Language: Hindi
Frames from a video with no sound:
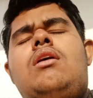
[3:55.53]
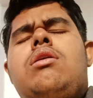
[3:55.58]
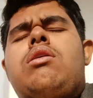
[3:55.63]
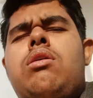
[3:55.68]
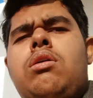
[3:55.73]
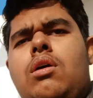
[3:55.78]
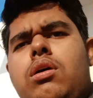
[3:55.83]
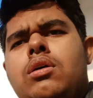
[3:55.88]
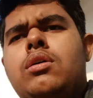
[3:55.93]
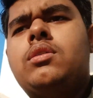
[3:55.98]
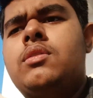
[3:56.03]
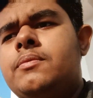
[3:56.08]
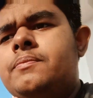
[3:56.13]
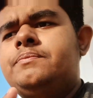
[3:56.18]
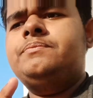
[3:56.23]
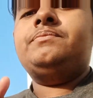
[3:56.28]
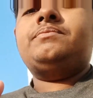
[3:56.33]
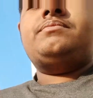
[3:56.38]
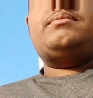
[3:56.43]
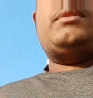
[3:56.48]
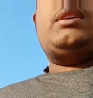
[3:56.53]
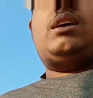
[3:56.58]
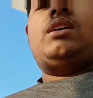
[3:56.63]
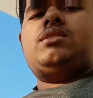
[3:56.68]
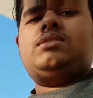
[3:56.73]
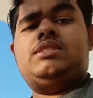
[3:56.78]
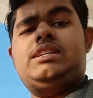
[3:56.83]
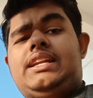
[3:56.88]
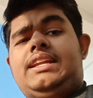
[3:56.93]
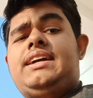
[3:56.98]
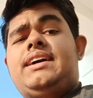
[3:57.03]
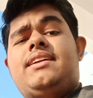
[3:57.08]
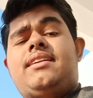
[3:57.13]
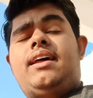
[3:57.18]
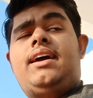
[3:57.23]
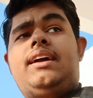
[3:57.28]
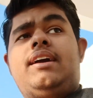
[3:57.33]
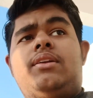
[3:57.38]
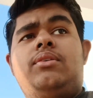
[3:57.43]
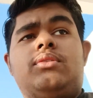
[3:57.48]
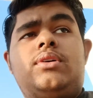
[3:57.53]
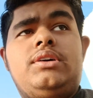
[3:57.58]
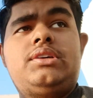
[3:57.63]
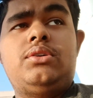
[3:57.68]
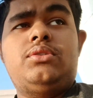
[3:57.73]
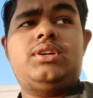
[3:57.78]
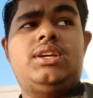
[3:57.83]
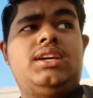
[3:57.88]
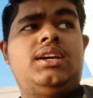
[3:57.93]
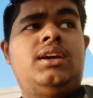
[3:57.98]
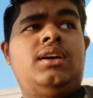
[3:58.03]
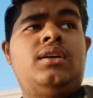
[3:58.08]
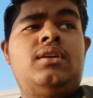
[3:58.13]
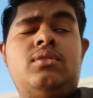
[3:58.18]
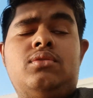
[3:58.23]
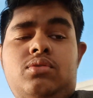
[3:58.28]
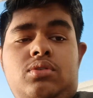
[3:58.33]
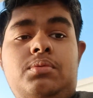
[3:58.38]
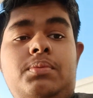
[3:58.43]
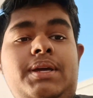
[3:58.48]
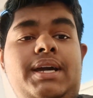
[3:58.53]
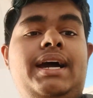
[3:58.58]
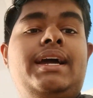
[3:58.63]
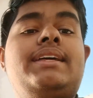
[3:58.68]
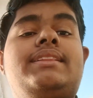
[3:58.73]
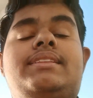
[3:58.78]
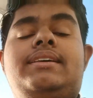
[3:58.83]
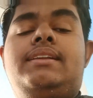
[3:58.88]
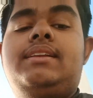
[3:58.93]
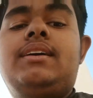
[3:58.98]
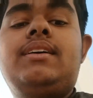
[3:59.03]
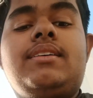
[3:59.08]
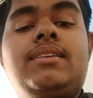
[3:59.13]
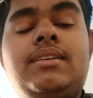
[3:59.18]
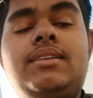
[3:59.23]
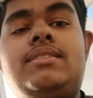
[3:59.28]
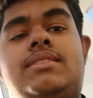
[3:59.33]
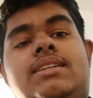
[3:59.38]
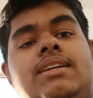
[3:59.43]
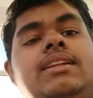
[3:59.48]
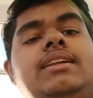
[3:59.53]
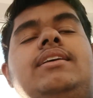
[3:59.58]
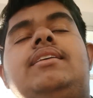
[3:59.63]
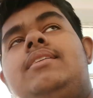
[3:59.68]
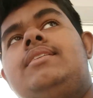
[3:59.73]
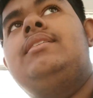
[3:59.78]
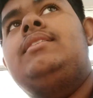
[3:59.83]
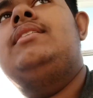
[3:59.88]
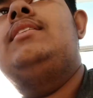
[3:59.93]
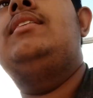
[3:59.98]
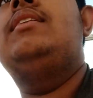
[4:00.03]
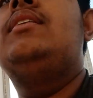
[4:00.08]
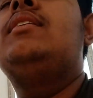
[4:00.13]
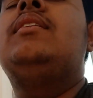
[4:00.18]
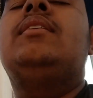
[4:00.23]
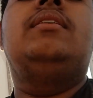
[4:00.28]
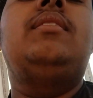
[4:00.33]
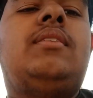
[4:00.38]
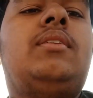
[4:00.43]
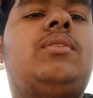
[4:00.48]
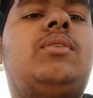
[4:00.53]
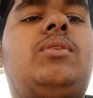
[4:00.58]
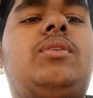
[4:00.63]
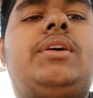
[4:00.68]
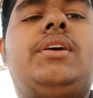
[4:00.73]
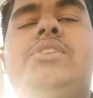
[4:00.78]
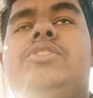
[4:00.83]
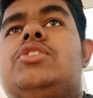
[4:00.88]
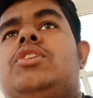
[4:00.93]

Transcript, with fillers: जाने का ट्राई करूंगा क्योंकि वो भी आई थी ना इसीलिए ओके